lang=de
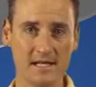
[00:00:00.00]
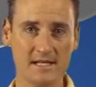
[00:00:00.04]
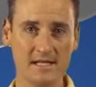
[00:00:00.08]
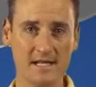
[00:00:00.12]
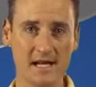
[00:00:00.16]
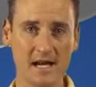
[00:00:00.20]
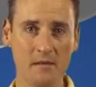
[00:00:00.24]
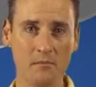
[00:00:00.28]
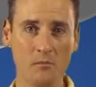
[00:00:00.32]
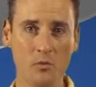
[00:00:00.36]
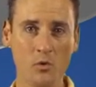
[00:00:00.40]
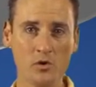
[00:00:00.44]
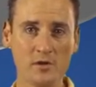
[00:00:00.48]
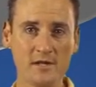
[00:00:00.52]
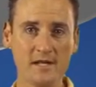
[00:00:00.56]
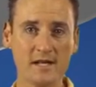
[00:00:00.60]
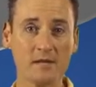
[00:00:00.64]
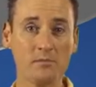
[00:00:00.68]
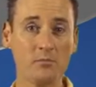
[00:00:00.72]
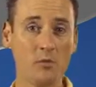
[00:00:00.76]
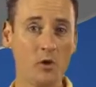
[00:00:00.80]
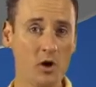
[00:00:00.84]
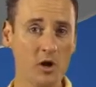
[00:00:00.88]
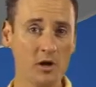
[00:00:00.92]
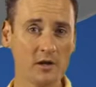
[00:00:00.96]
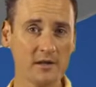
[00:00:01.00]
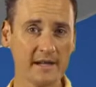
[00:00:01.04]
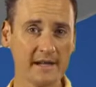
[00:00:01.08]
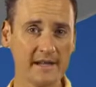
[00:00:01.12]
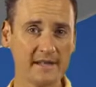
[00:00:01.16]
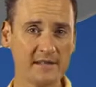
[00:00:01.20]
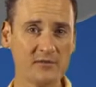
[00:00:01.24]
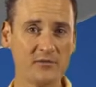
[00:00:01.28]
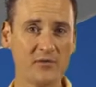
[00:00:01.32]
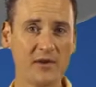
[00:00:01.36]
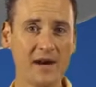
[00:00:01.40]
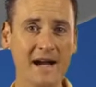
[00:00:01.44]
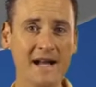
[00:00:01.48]
Der Montagmorgen, der
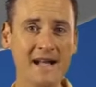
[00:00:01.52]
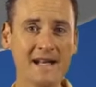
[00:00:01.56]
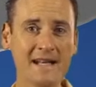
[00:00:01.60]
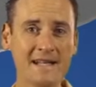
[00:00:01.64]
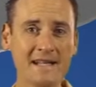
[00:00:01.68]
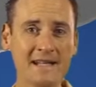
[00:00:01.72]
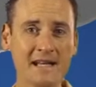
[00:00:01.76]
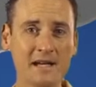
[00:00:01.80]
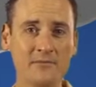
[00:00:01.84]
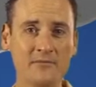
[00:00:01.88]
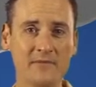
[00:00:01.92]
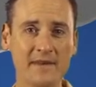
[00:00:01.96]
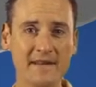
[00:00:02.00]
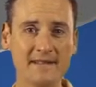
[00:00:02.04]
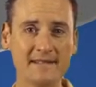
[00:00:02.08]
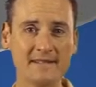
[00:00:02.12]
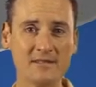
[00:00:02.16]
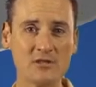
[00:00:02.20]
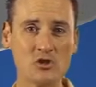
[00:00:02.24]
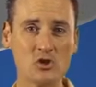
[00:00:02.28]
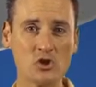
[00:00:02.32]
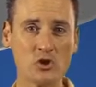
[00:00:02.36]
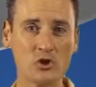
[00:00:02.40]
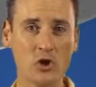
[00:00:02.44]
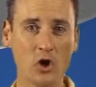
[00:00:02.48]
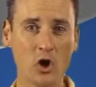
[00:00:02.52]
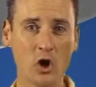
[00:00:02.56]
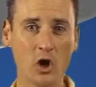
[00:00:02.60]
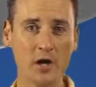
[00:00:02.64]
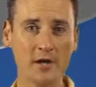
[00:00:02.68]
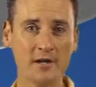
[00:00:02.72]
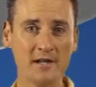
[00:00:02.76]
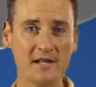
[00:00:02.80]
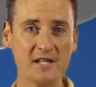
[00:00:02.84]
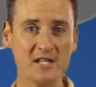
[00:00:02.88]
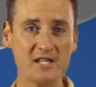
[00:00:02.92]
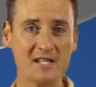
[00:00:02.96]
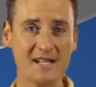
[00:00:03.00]
ist vor allen Dingen im Westen schon
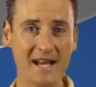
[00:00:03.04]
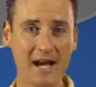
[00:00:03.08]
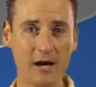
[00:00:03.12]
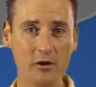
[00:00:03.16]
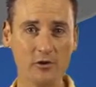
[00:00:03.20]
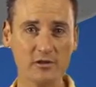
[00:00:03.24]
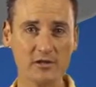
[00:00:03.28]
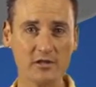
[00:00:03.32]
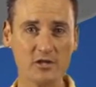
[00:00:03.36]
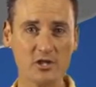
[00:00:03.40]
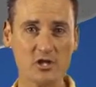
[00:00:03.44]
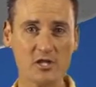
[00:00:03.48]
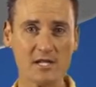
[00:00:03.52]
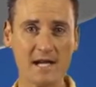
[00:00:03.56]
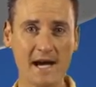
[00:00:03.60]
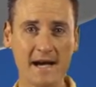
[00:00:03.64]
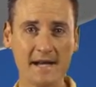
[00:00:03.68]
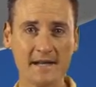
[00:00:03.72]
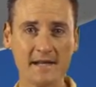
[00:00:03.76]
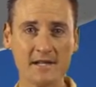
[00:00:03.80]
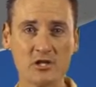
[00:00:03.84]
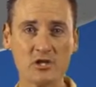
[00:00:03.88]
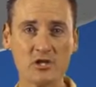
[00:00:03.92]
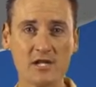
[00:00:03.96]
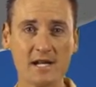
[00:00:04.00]
ordentlich laut gestartet.